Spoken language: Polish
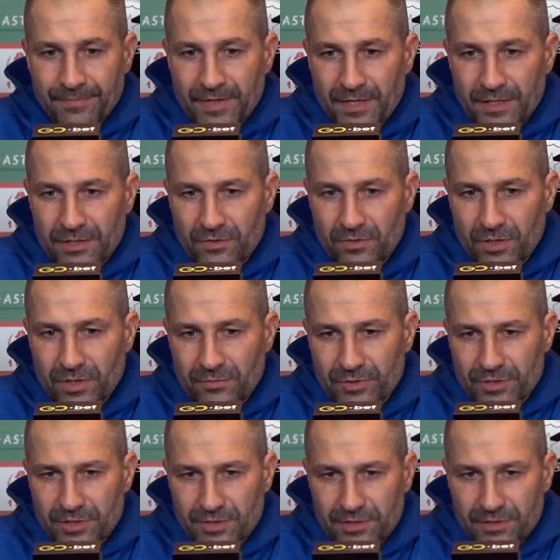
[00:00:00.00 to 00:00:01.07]
I to nam
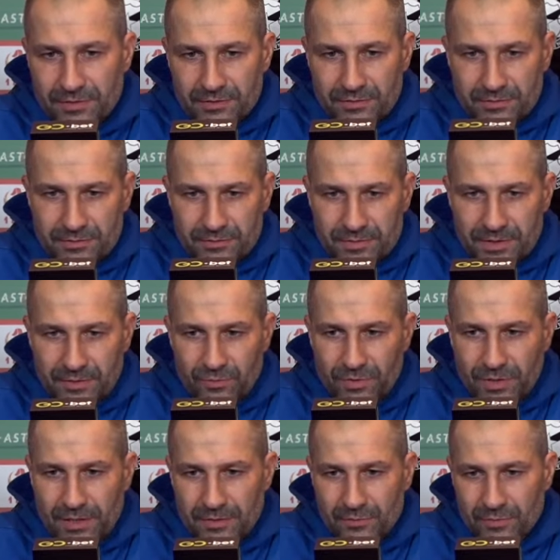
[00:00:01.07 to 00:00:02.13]
się nie
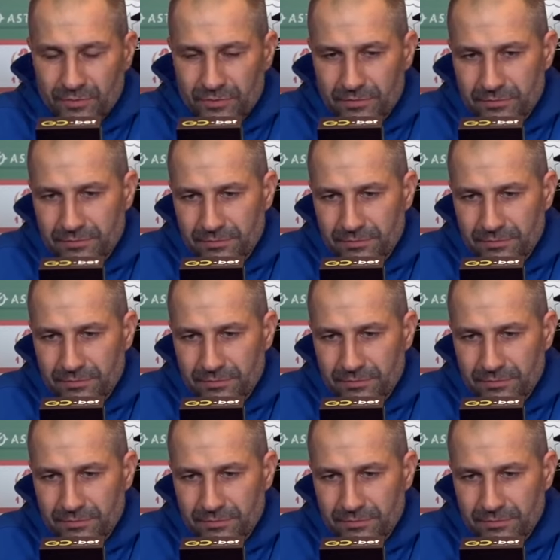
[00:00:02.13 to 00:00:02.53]
udało.